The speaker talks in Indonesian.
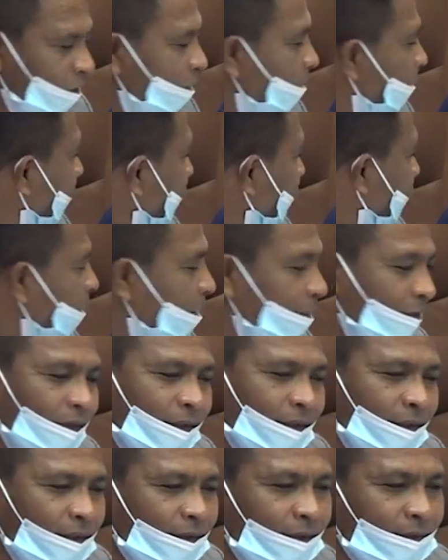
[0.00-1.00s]
executa
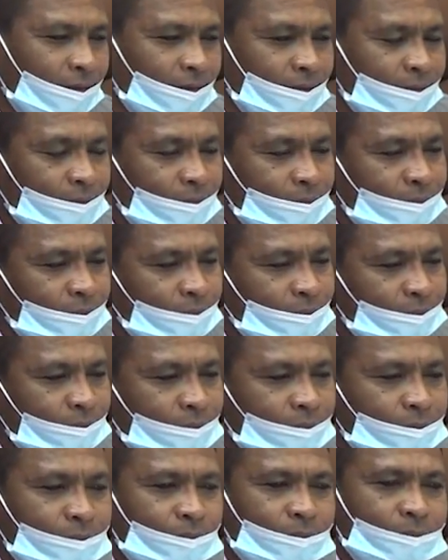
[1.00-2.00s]
hodiak Je Alves